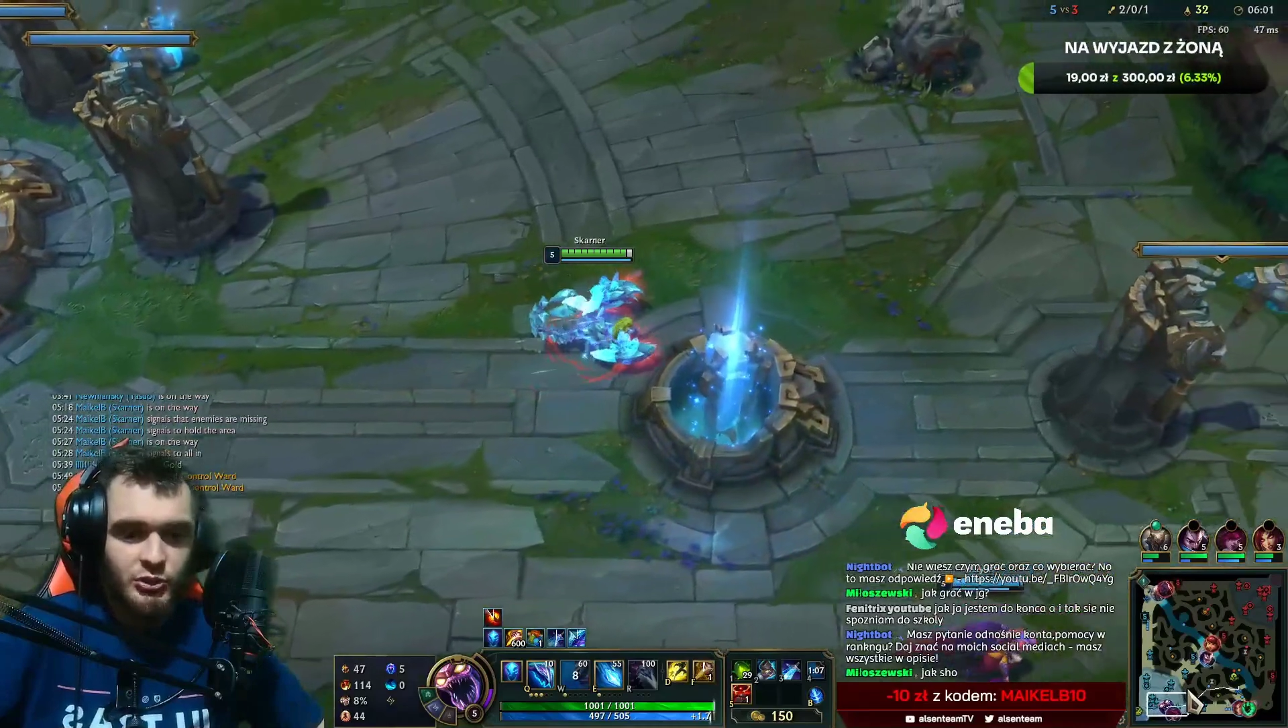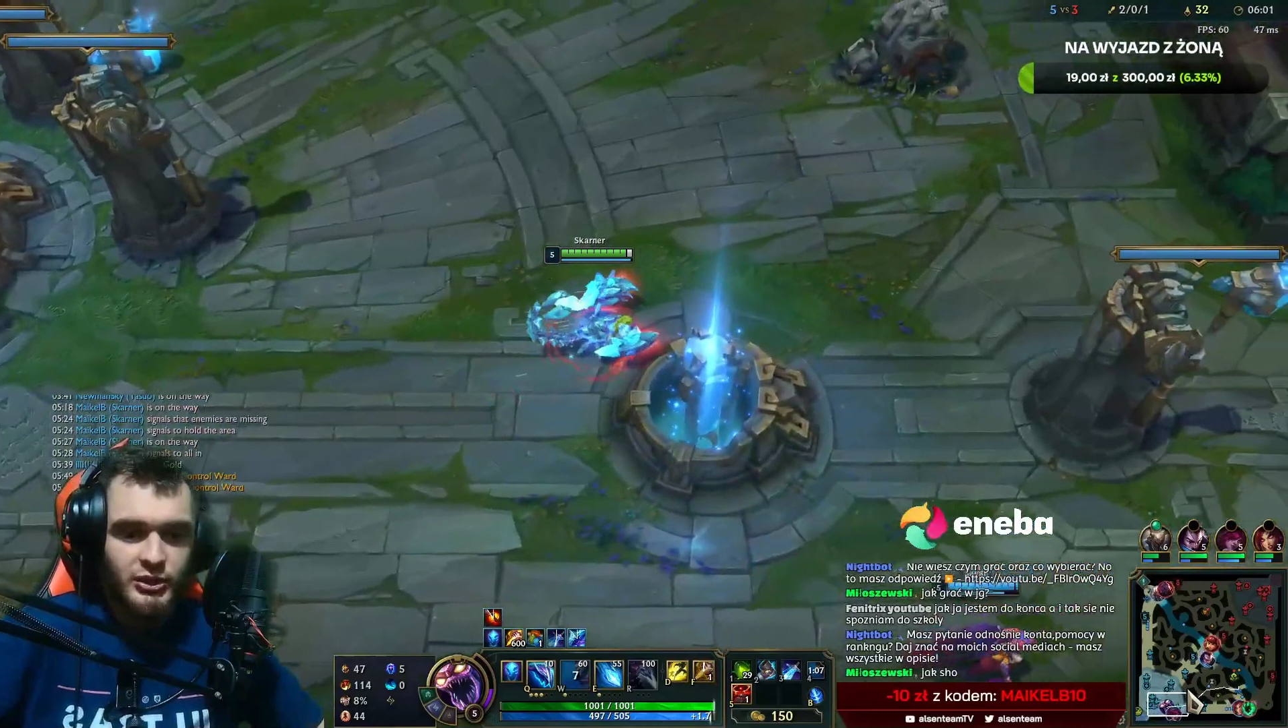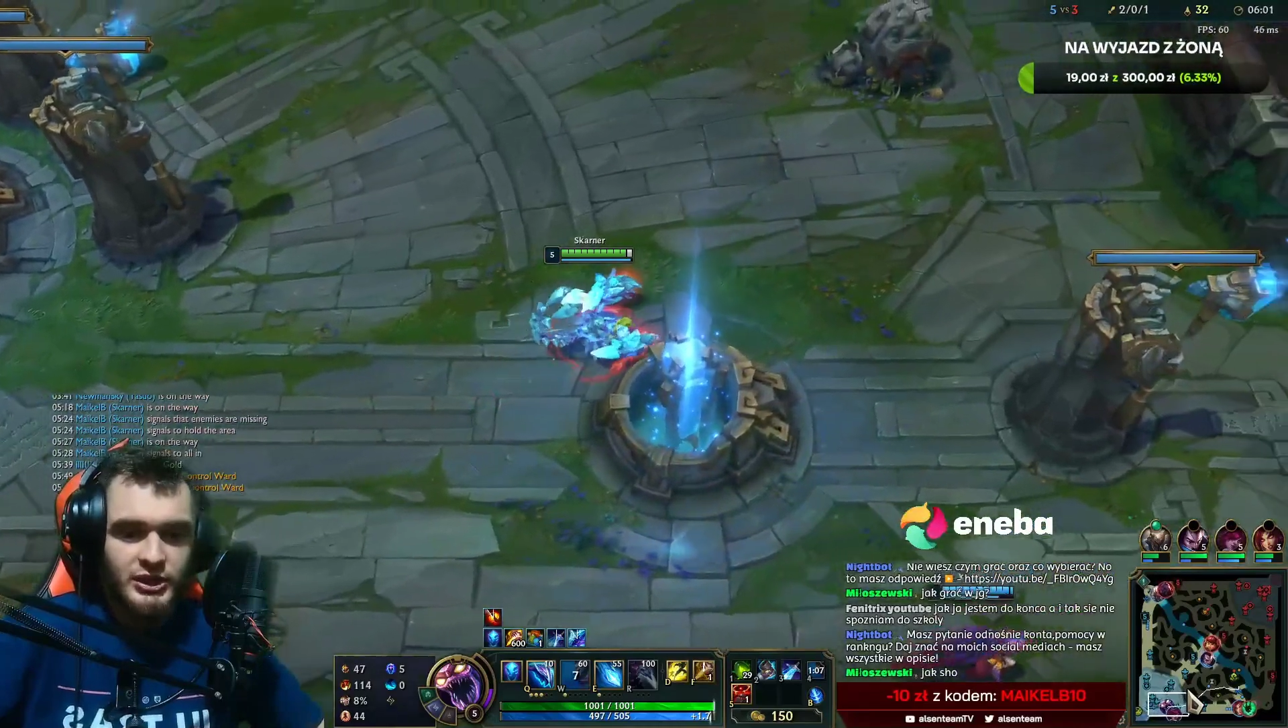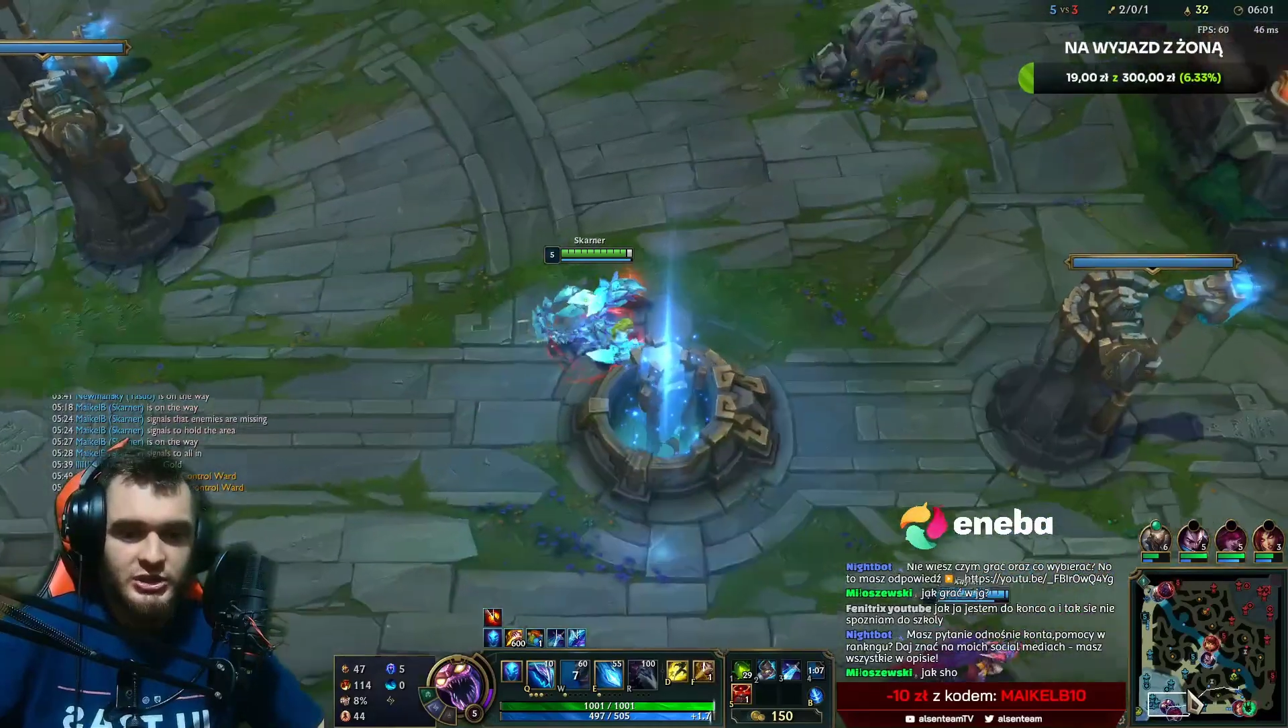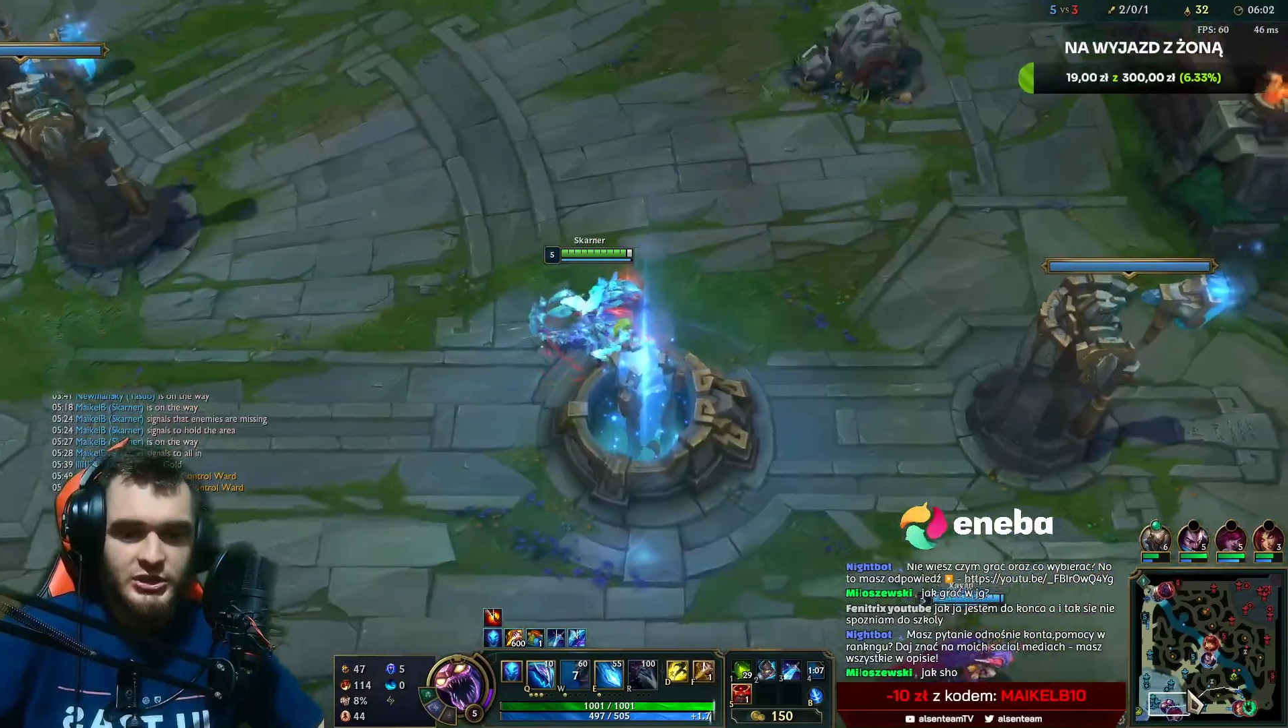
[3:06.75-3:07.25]
to
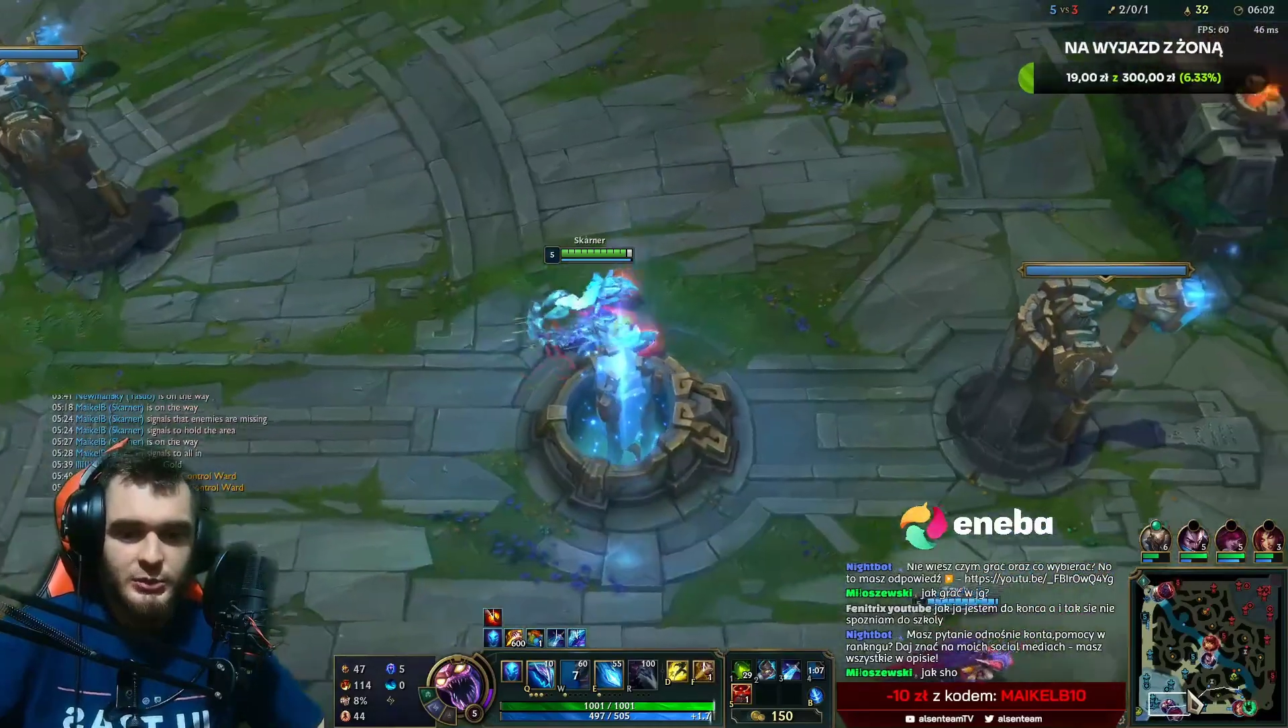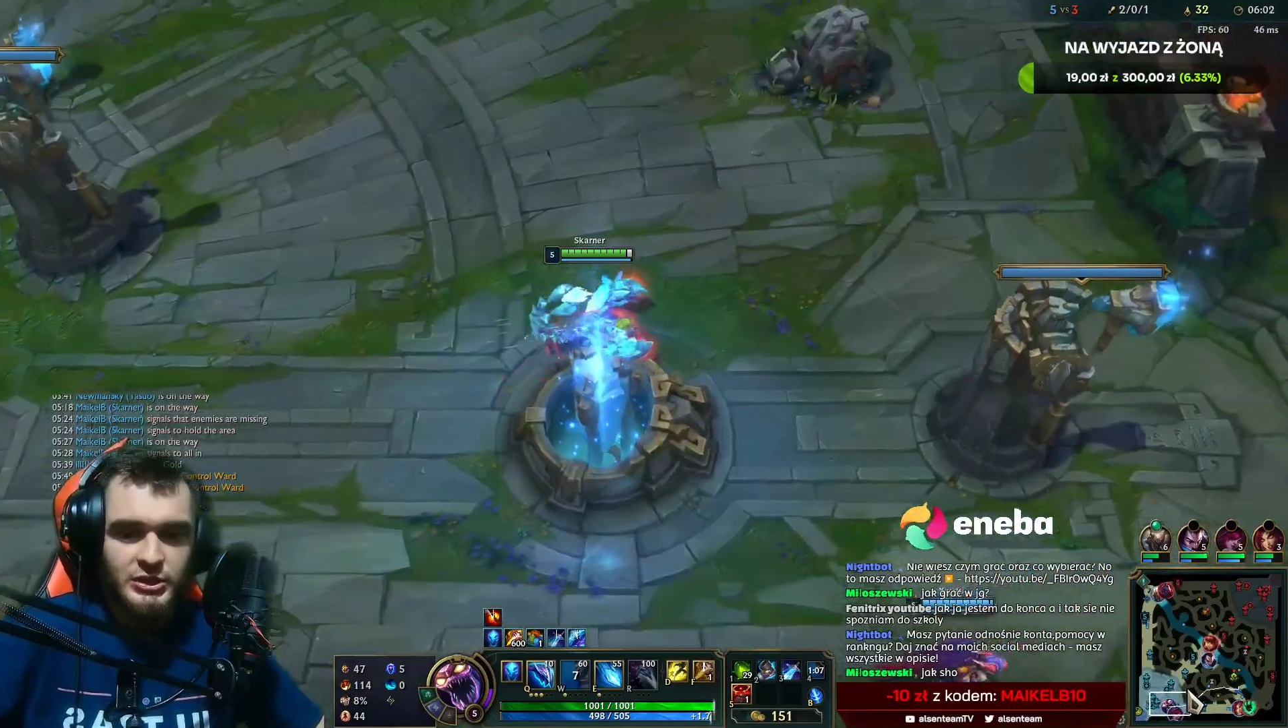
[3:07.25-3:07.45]
jeszcze